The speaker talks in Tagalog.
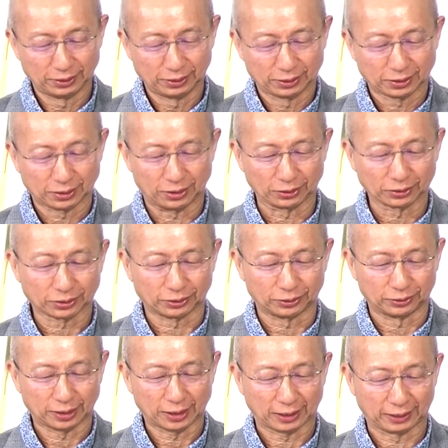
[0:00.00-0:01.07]
ito
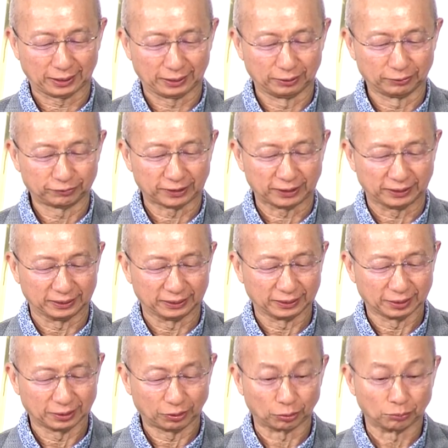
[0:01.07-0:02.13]
uh, sinabi na